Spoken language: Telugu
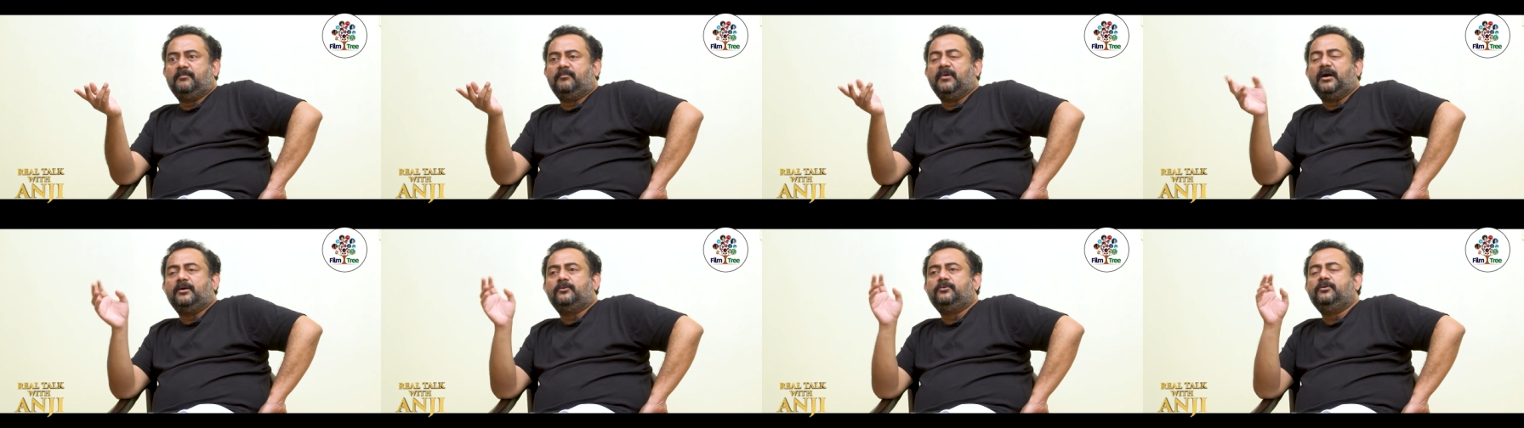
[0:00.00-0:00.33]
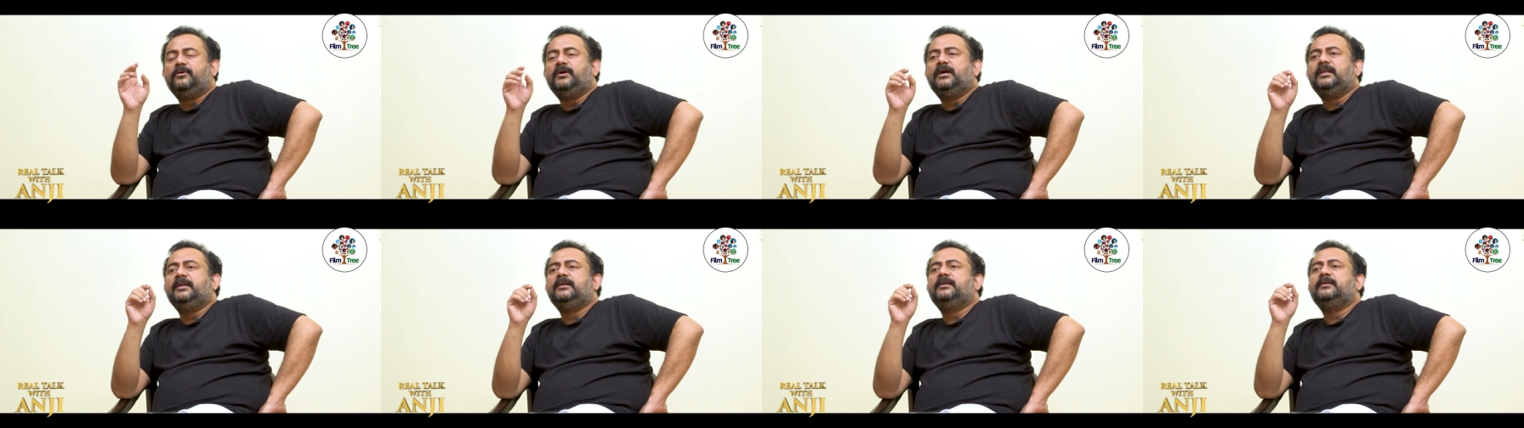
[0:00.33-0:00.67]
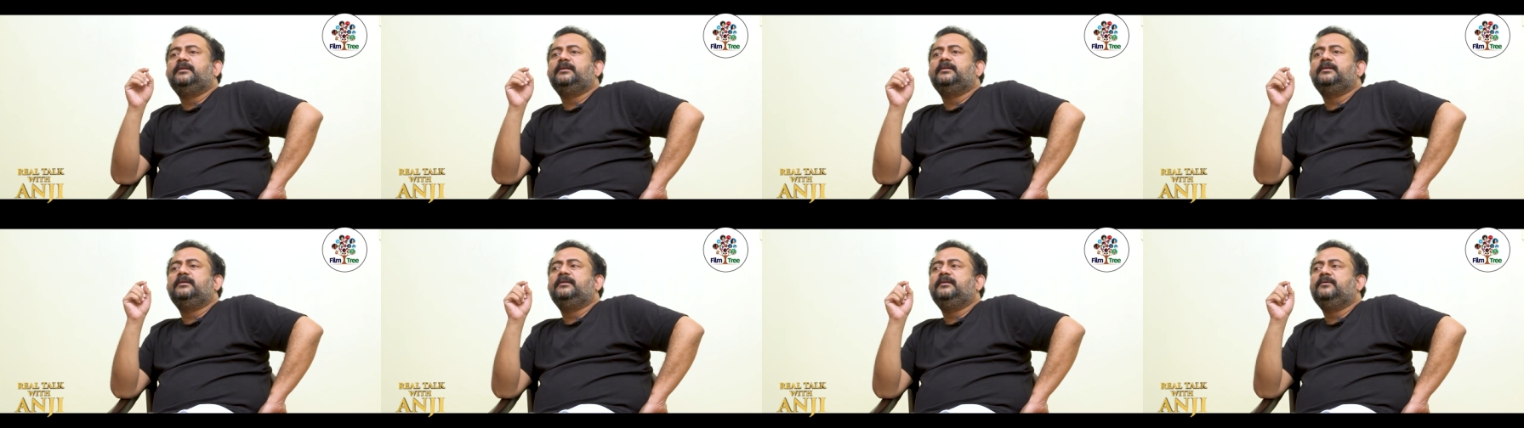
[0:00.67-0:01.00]
మా గురుగారు
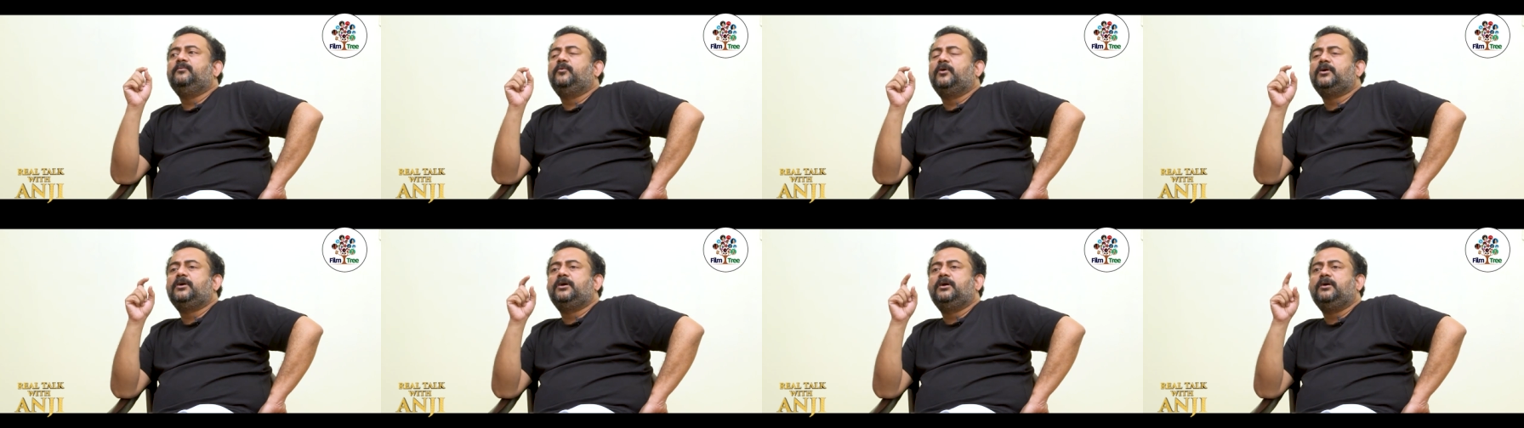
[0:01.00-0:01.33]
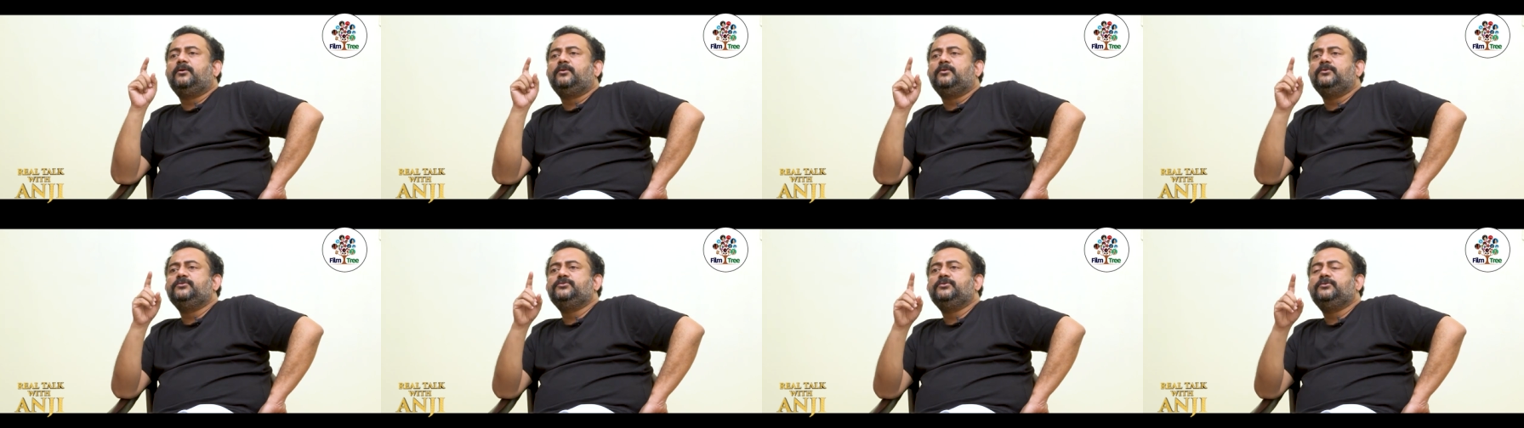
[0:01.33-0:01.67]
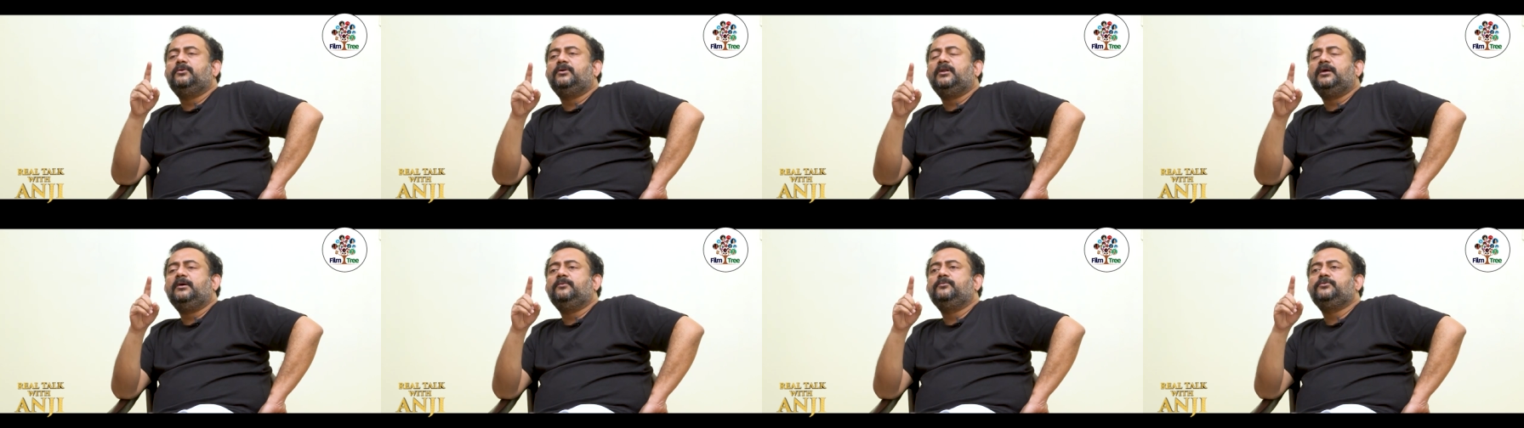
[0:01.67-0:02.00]
ఏంటంటేనండి ఒక్కరోజు
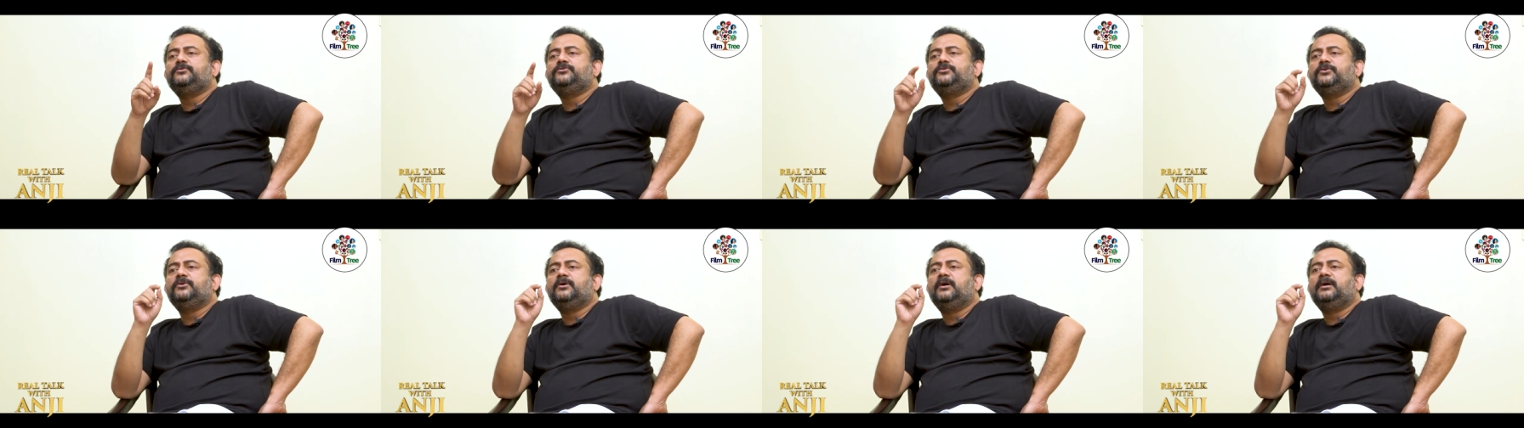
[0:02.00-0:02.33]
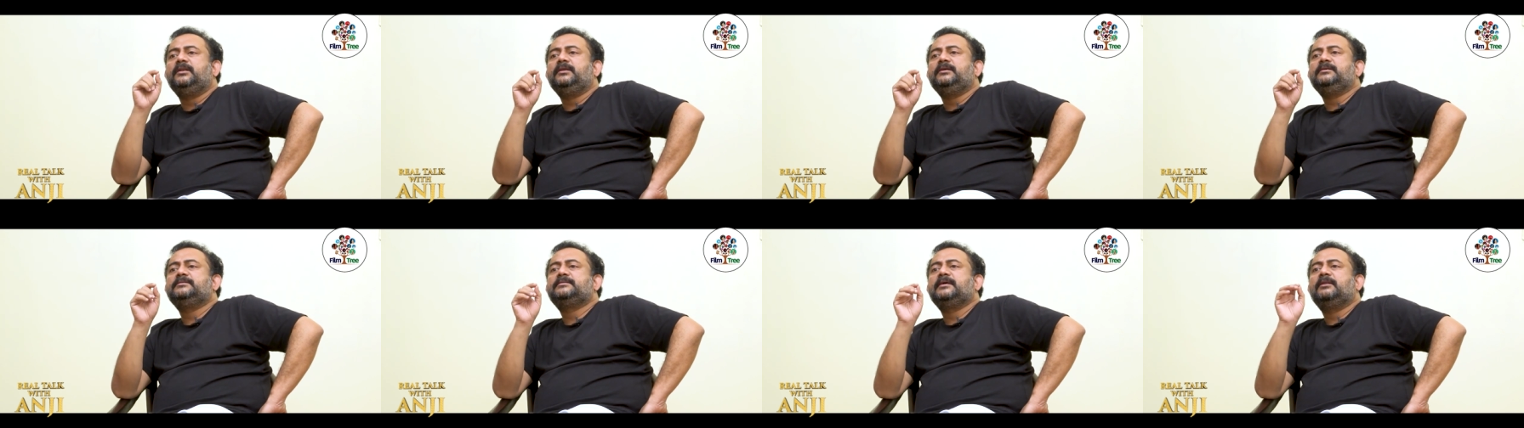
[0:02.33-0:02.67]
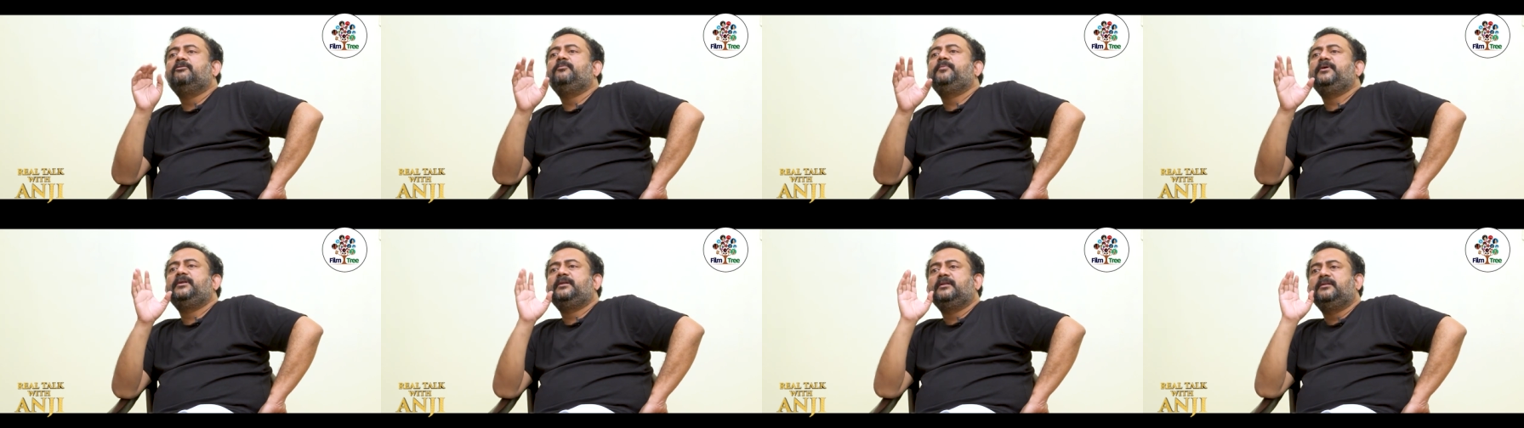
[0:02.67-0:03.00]
కూడా ఉద్యోగానికి
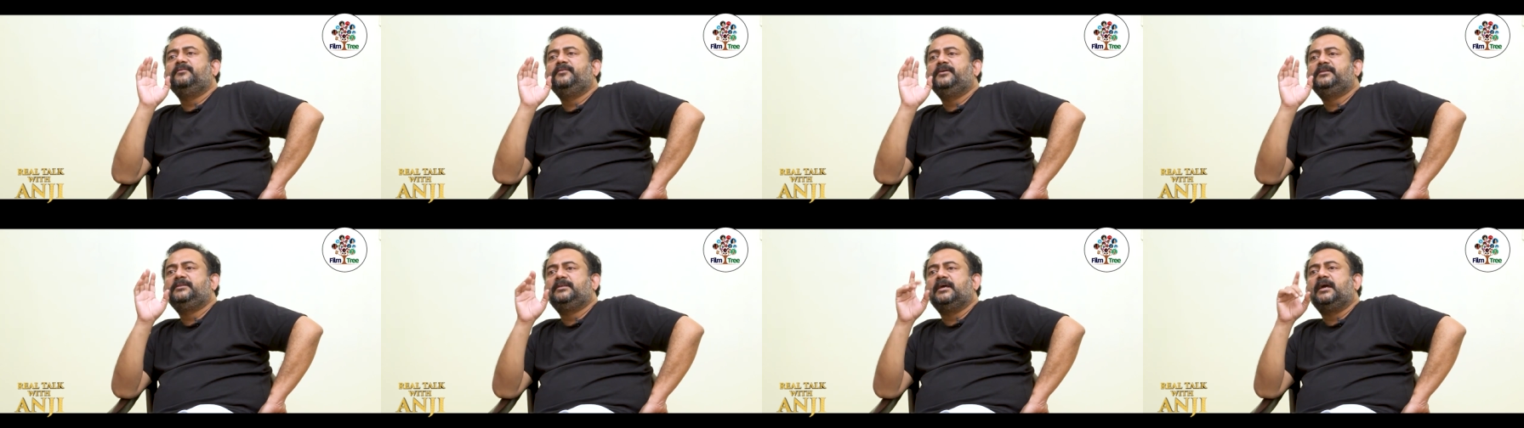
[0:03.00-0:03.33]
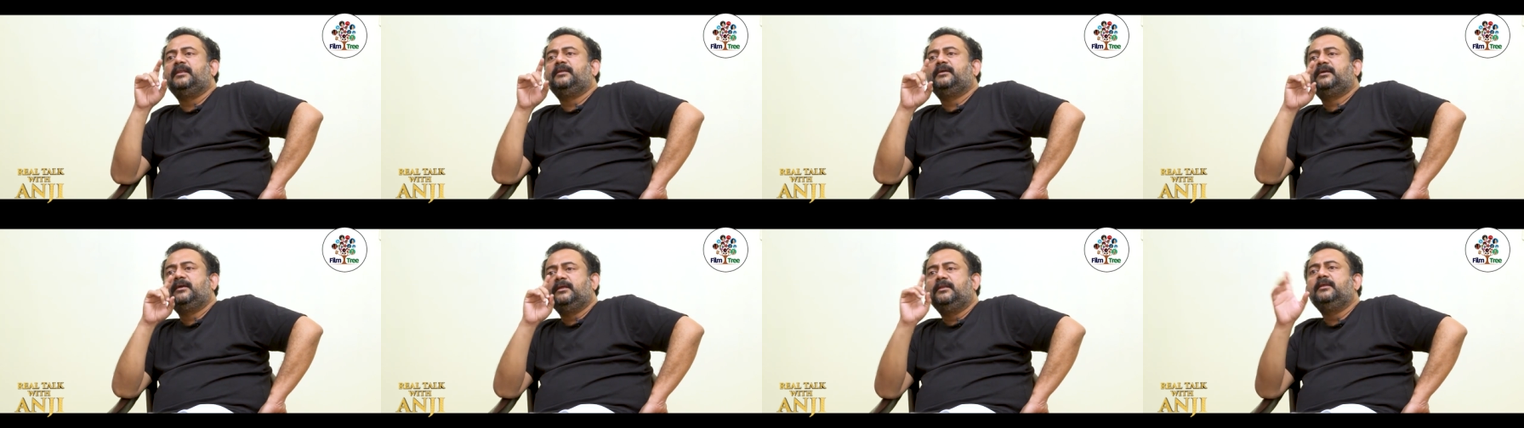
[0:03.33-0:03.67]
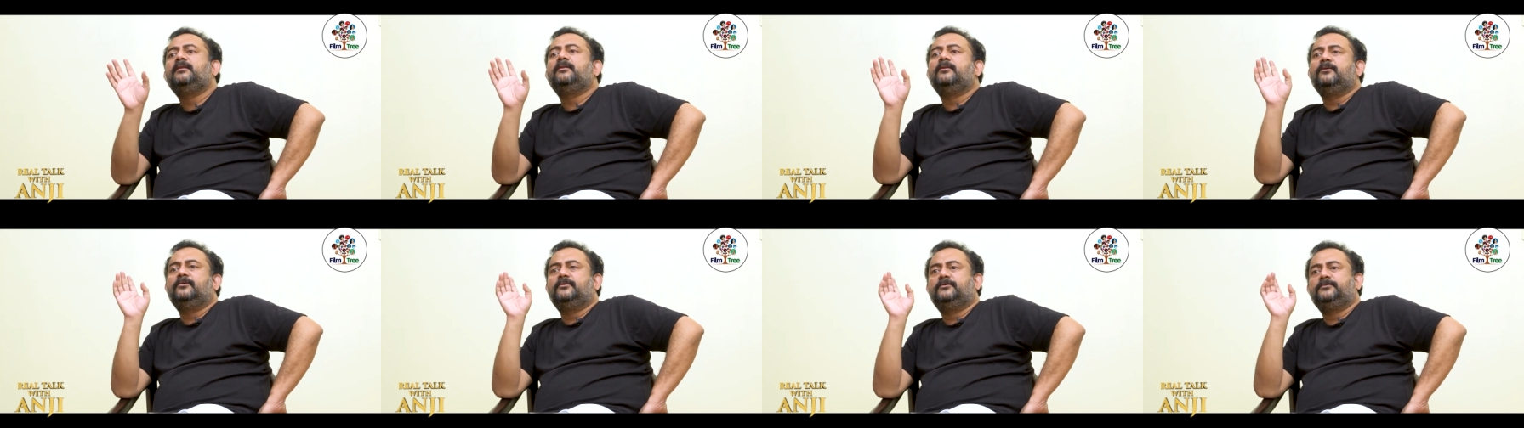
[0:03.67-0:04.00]
సెలవు పెట్టని వ్యక్తి ఆయన
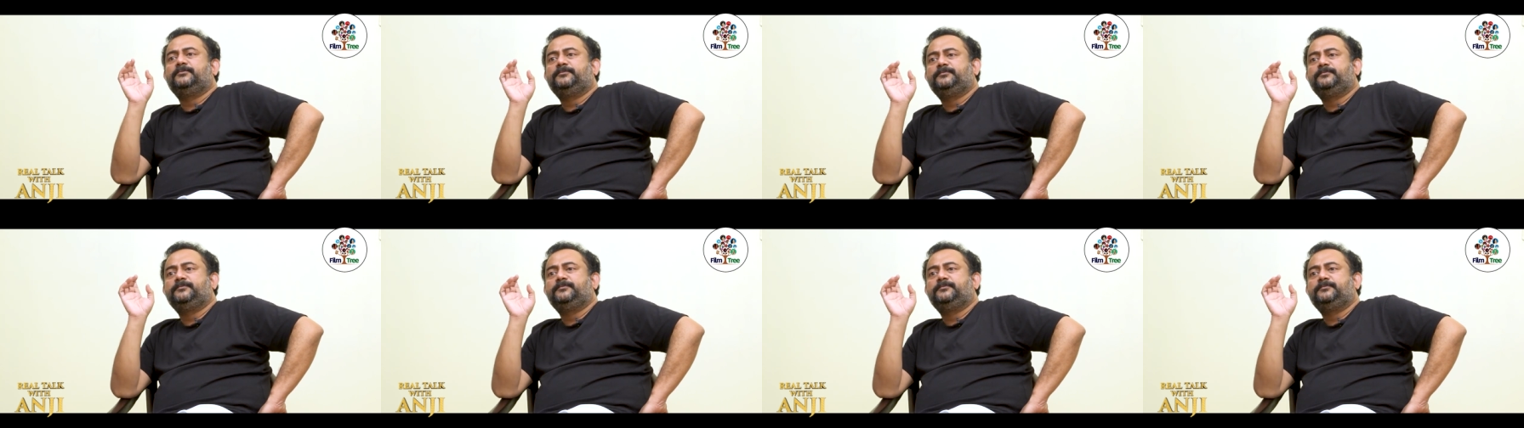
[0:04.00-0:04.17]
కెరీర్లో